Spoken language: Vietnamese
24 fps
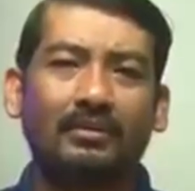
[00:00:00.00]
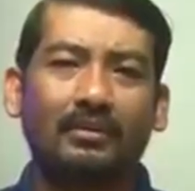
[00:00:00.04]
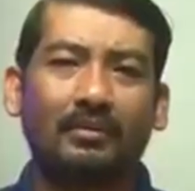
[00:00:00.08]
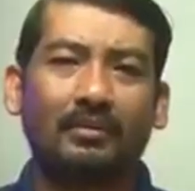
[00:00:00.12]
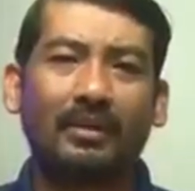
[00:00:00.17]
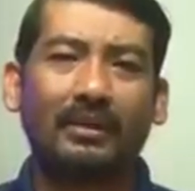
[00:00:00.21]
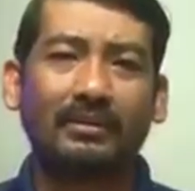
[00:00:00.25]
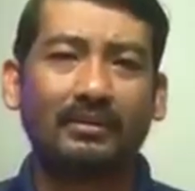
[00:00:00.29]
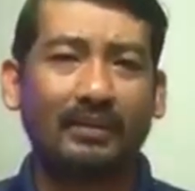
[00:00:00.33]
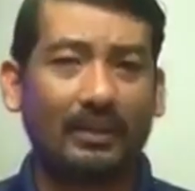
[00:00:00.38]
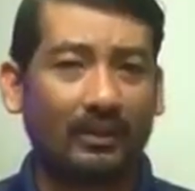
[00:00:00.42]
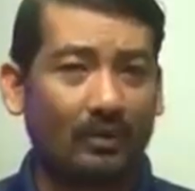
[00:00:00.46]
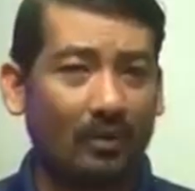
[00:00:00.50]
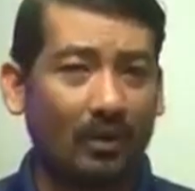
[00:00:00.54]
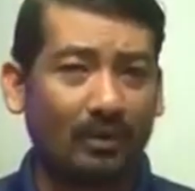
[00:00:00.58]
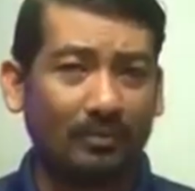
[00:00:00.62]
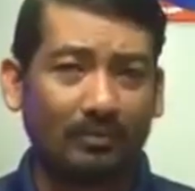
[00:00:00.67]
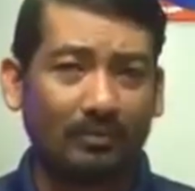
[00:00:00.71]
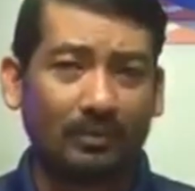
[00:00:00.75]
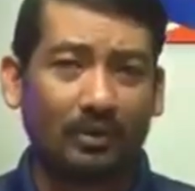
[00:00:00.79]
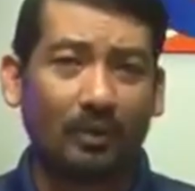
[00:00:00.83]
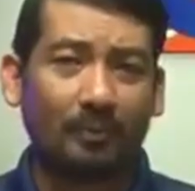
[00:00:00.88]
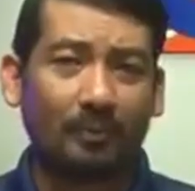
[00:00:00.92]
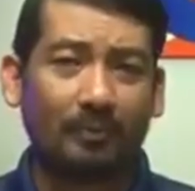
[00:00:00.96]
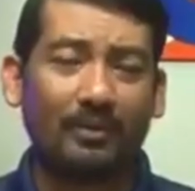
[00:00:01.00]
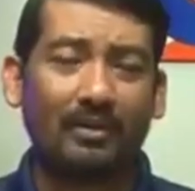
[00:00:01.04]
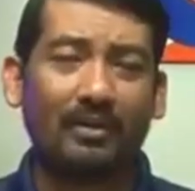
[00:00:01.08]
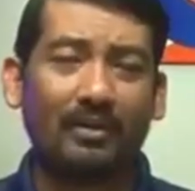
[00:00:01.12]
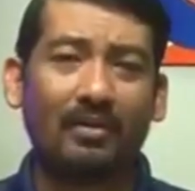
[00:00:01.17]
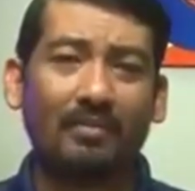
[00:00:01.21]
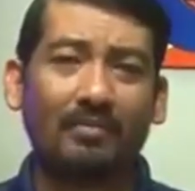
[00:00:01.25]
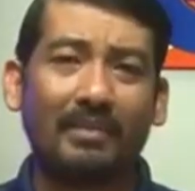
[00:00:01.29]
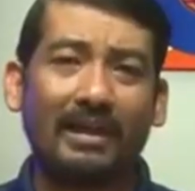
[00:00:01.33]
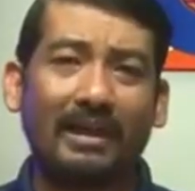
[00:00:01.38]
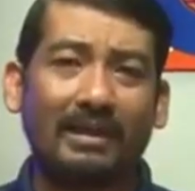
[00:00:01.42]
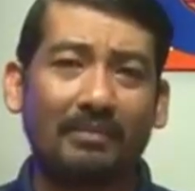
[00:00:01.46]
bắt tay cọt crop
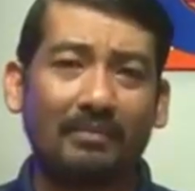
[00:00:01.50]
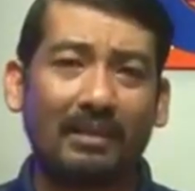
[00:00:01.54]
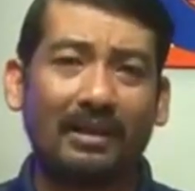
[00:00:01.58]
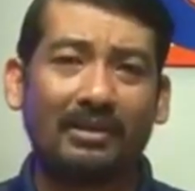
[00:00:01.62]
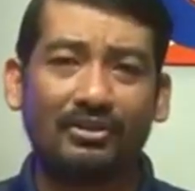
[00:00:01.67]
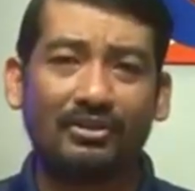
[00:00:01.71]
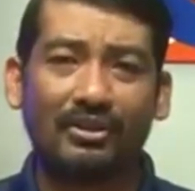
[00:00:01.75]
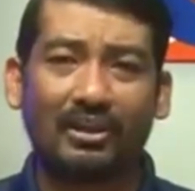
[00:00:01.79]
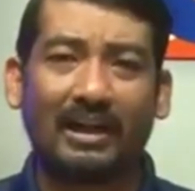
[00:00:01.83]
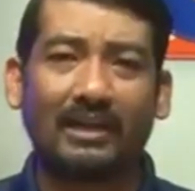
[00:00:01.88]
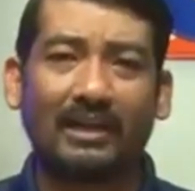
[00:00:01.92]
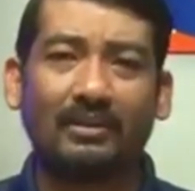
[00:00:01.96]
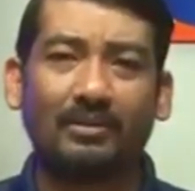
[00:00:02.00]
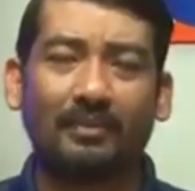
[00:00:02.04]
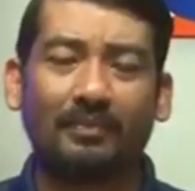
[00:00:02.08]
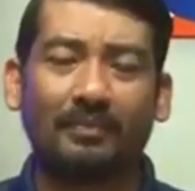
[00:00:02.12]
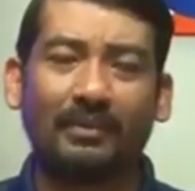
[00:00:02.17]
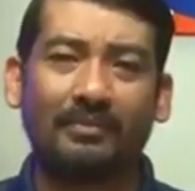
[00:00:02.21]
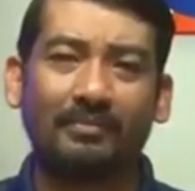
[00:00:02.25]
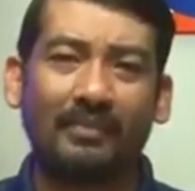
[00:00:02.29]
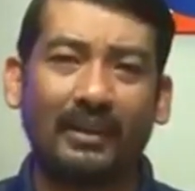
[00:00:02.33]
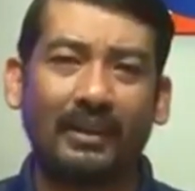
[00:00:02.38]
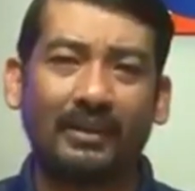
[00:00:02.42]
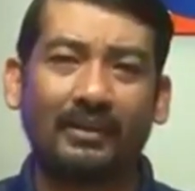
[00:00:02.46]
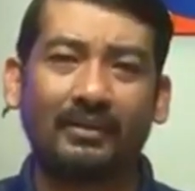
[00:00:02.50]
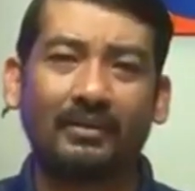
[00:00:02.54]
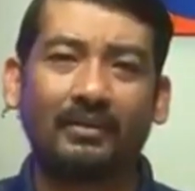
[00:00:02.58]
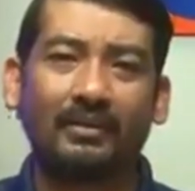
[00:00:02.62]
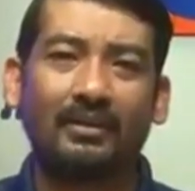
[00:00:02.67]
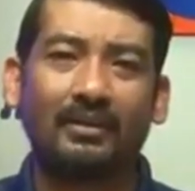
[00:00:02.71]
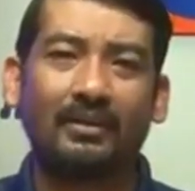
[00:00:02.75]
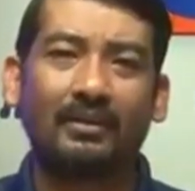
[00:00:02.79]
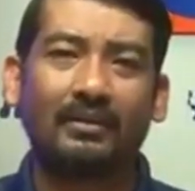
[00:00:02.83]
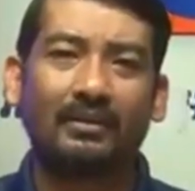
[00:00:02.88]
crop ba man trang của Batman